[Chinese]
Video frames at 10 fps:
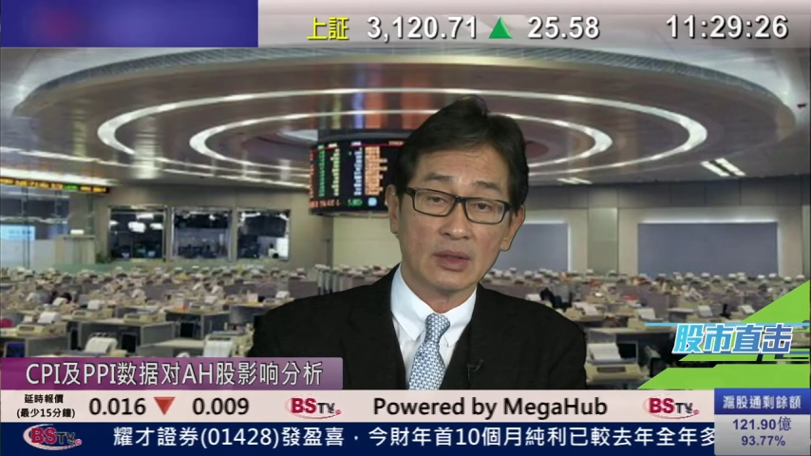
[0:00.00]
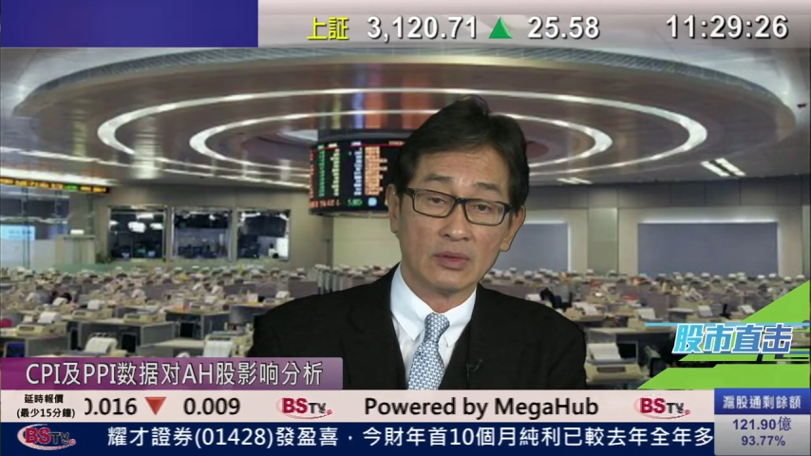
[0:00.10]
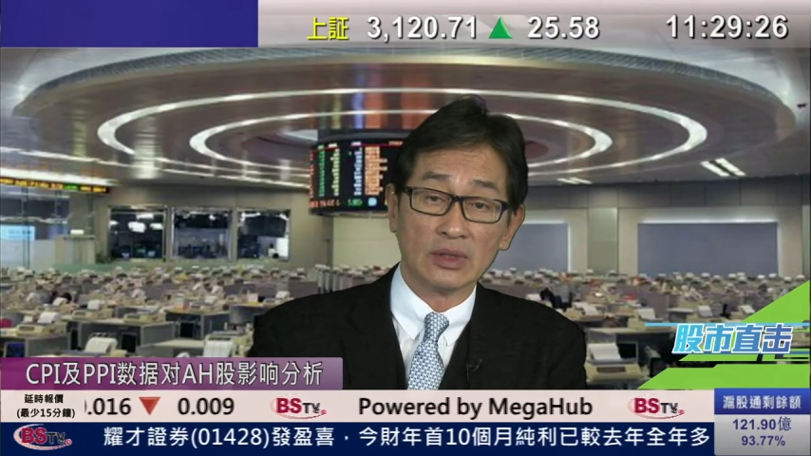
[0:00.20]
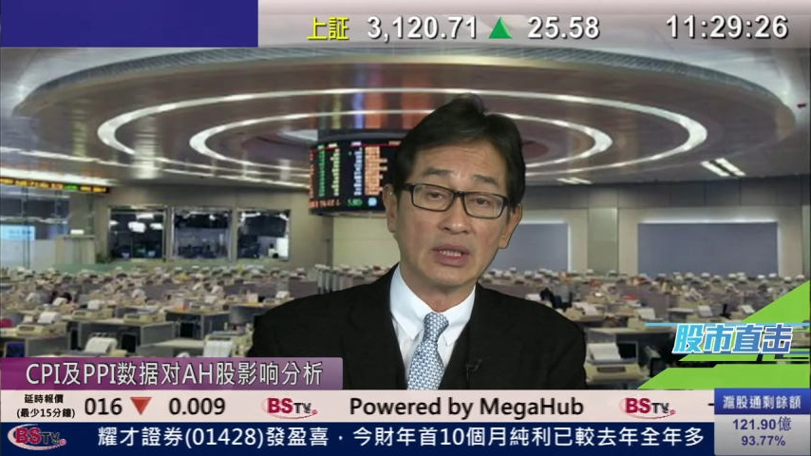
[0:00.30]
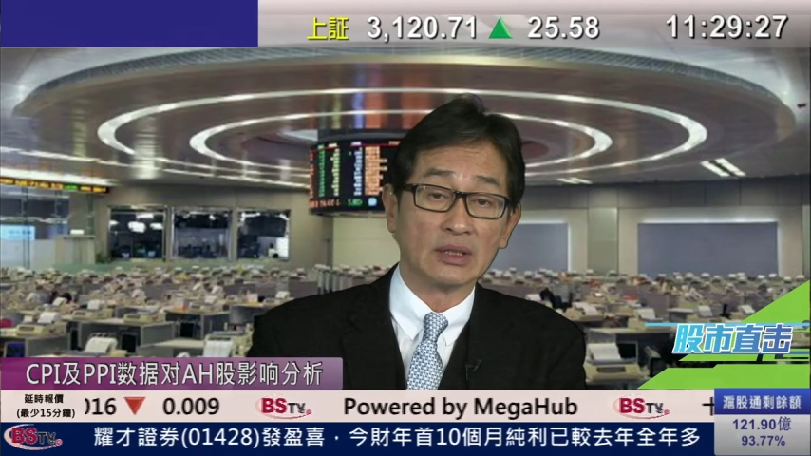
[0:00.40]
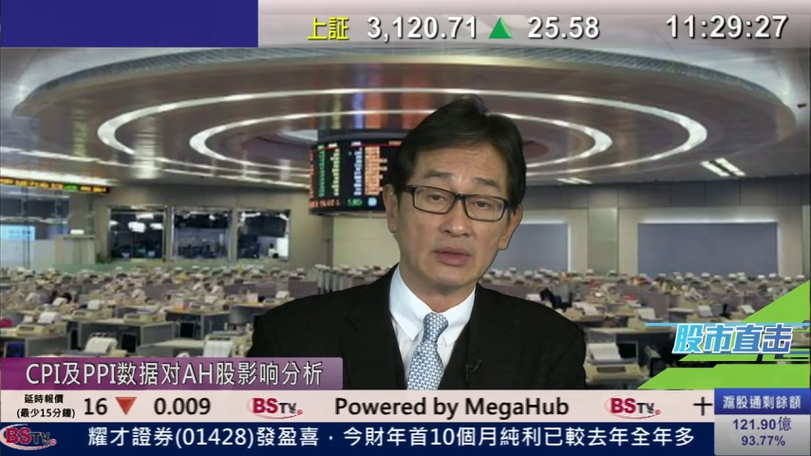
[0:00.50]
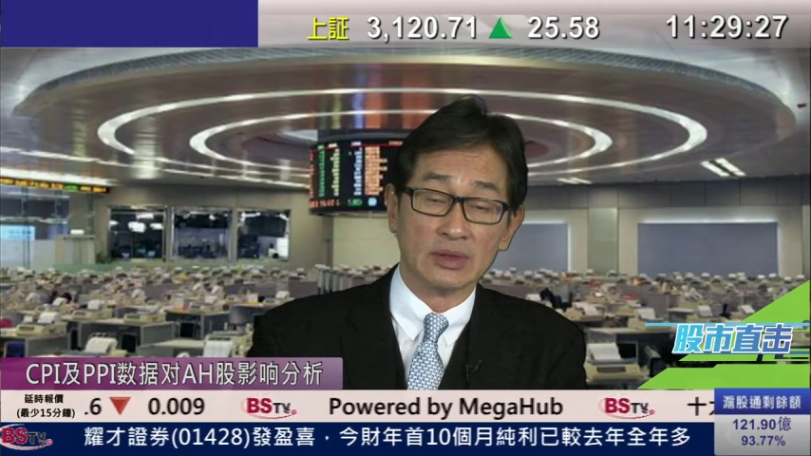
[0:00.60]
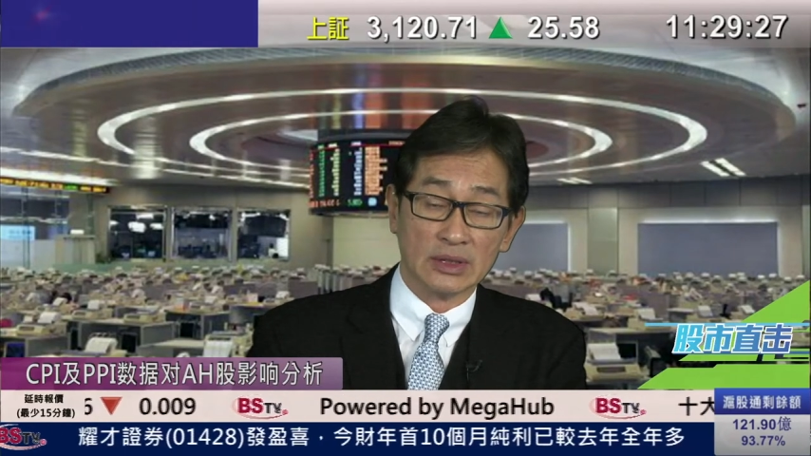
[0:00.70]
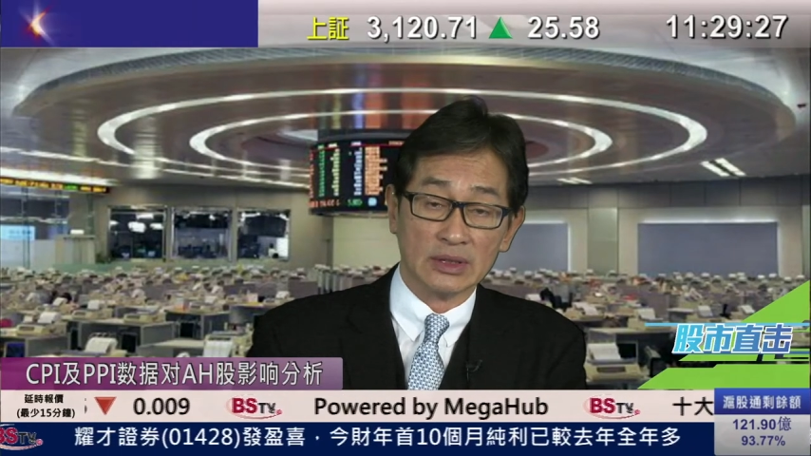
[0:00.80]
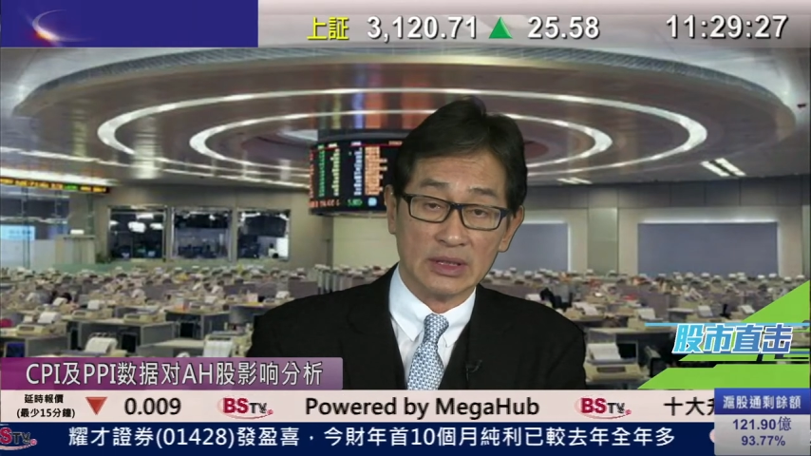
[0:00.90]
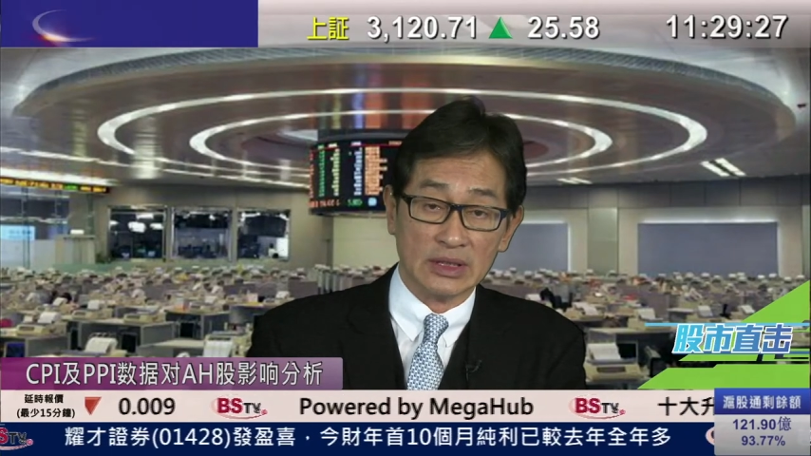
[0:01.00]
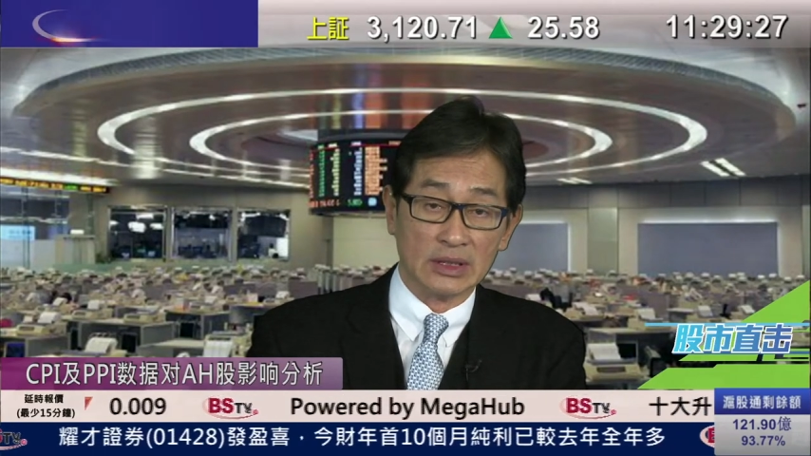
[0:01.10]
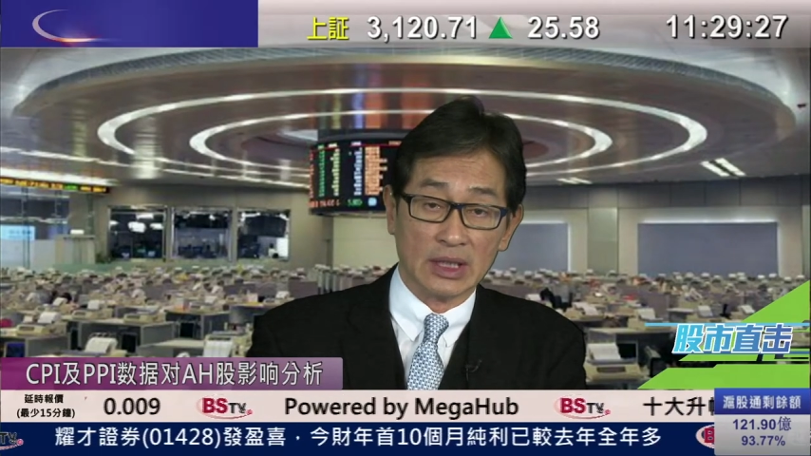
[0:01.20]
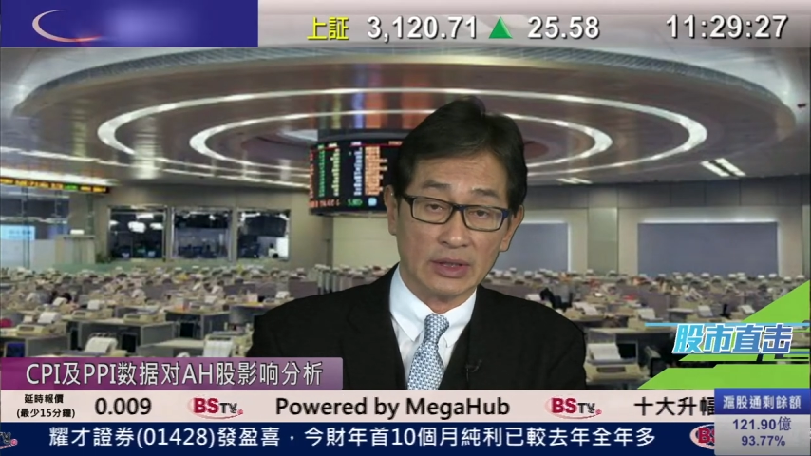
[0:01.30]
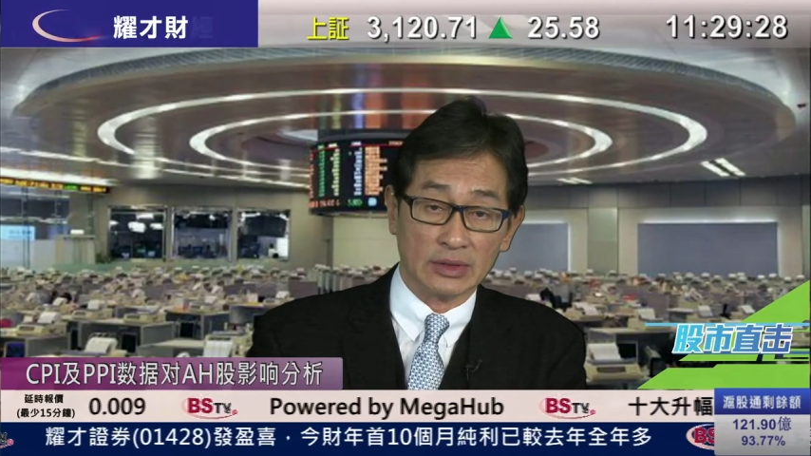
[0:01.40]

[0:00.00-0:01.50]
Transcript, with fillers: 固定投资其实来